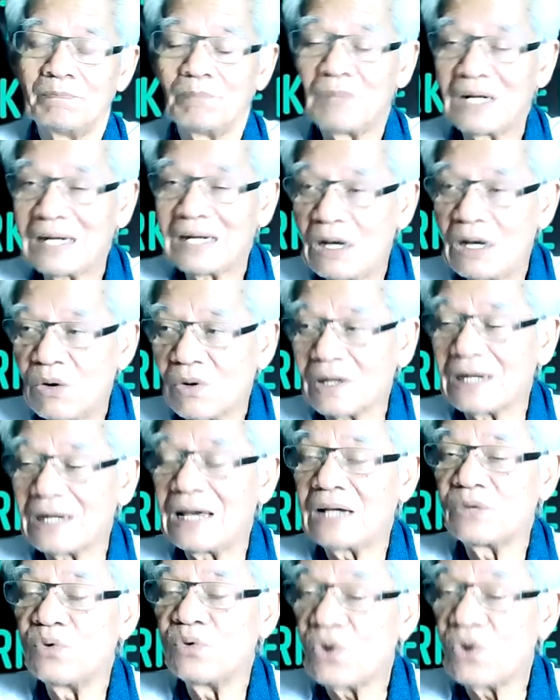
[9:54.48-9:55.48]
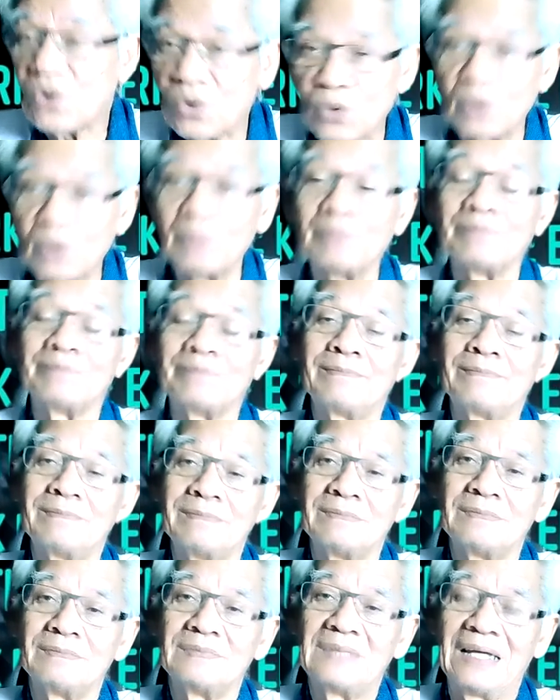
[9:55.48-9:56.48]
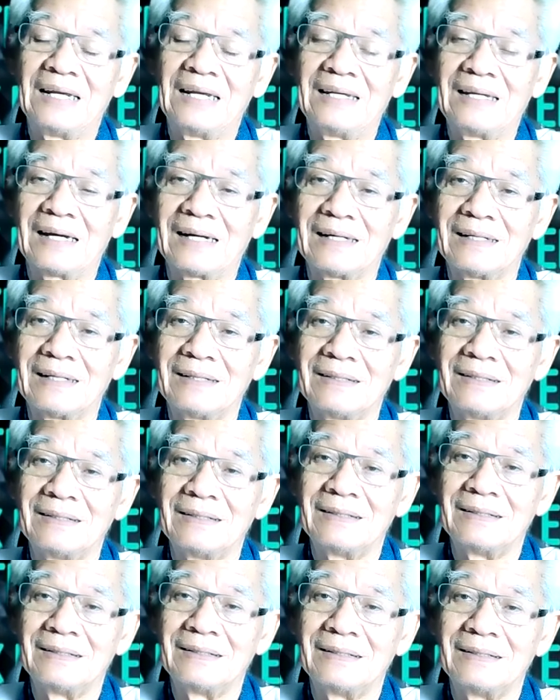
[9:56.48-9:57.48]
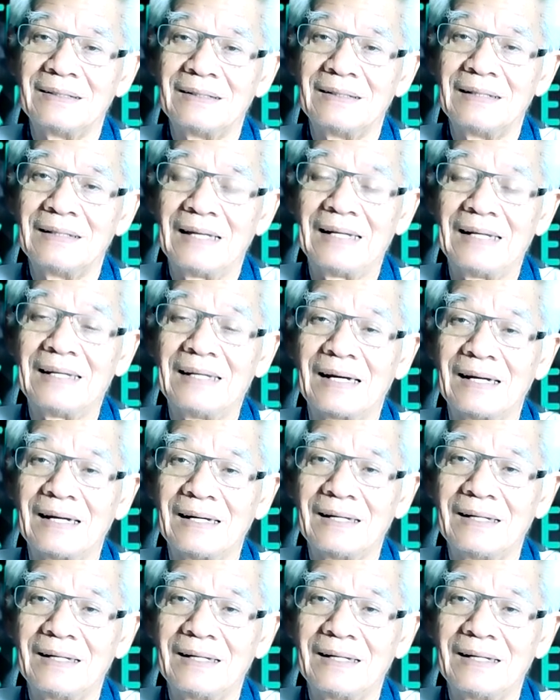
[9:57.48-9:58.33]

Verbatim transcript: มันเข้ากันได้ทุกกลุ่มไอ้เรียไอ้เรีย